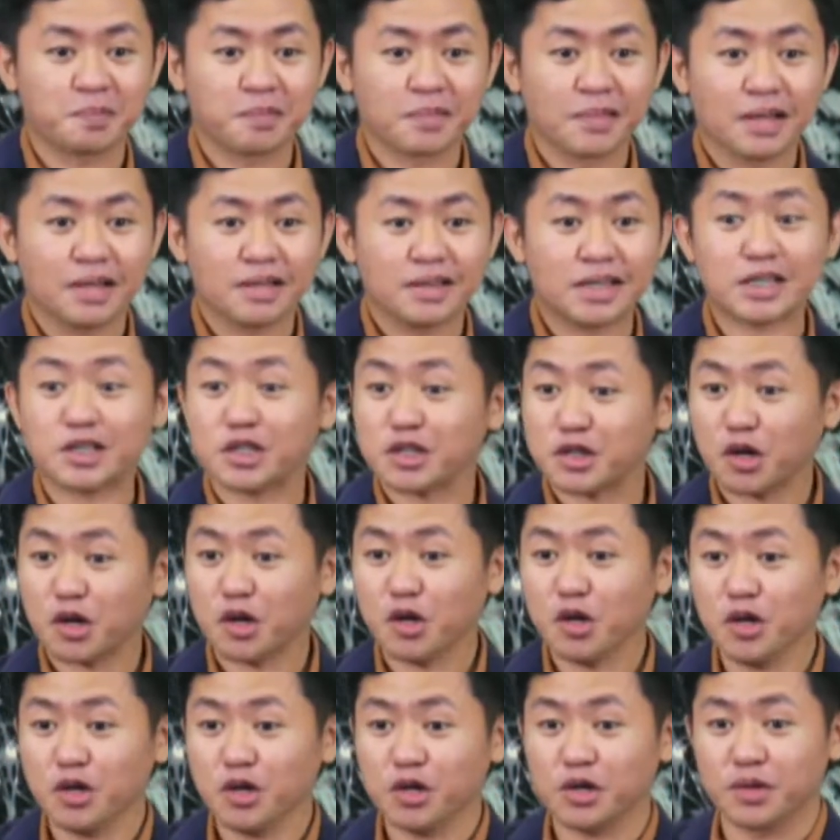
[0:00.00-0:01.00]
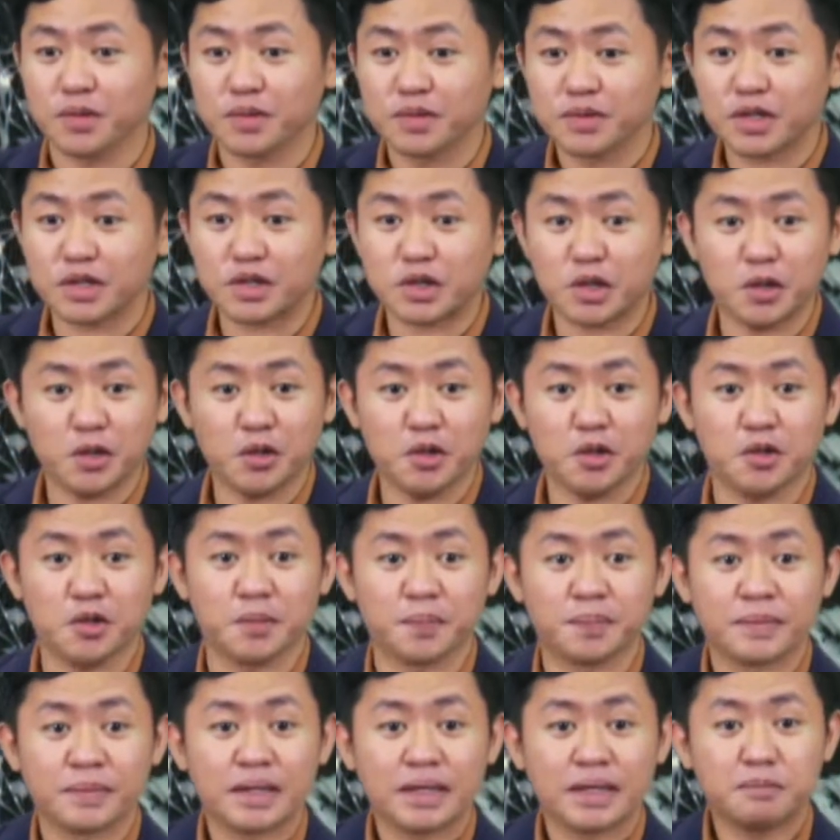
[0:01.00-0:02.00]
Di, totoo. Totoo.
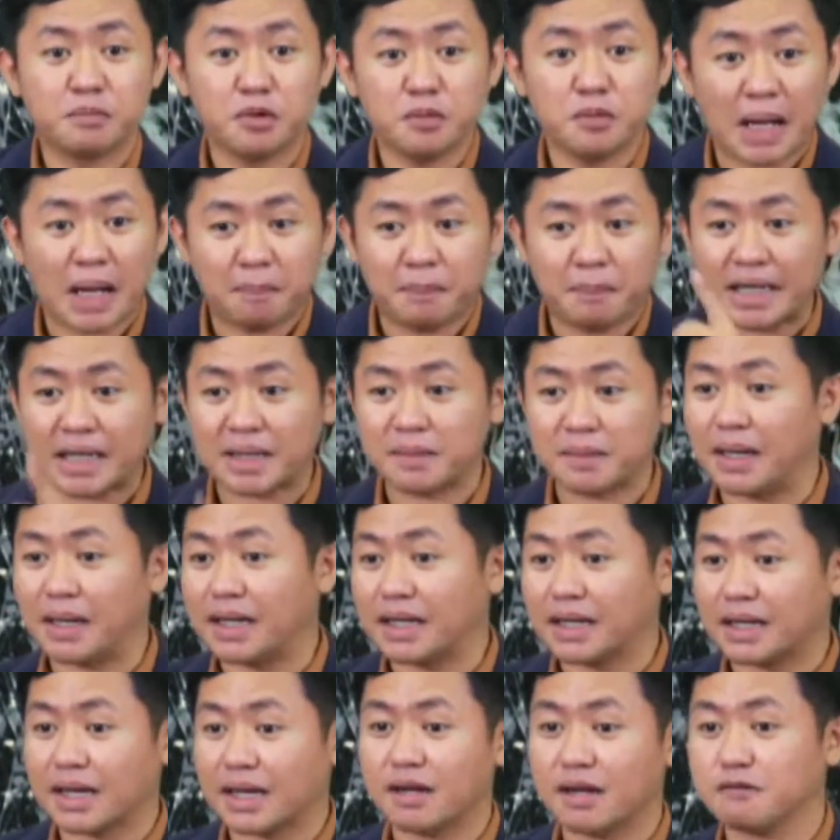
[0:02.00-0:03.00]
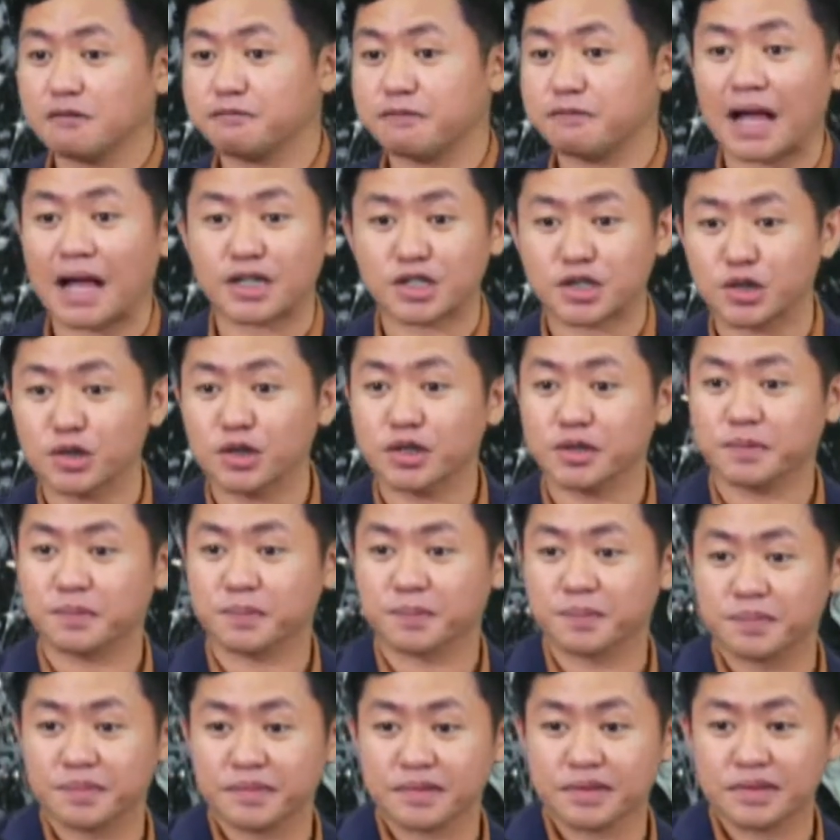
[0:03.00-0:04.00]
Bumabalik-balik ang
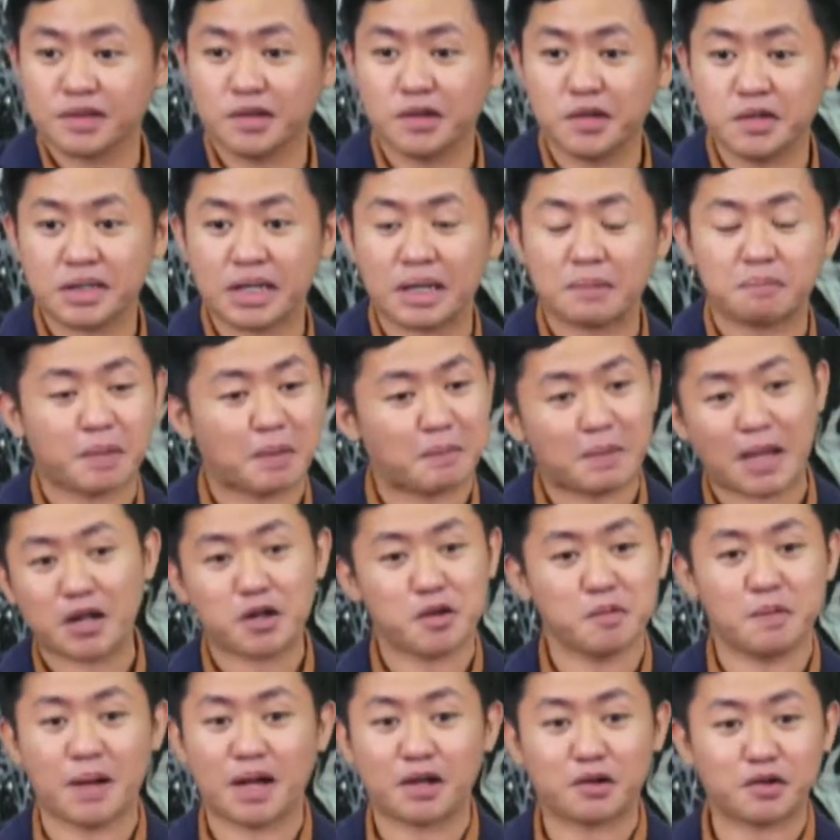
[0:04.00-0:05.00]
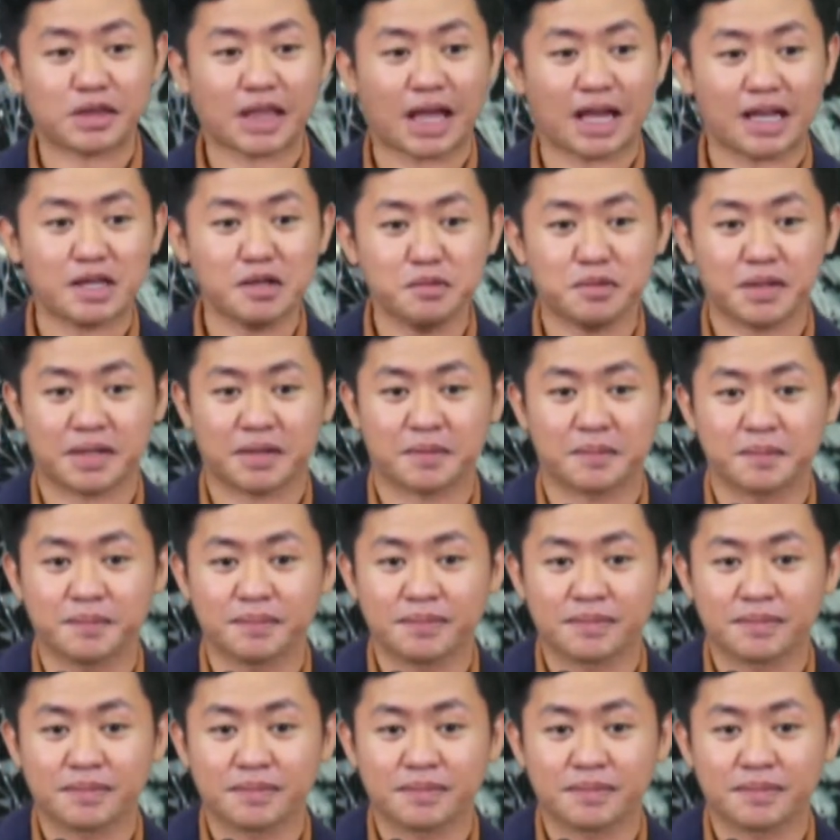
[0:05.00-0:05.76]
fashion. No? Nagpabago-bago tayo eh.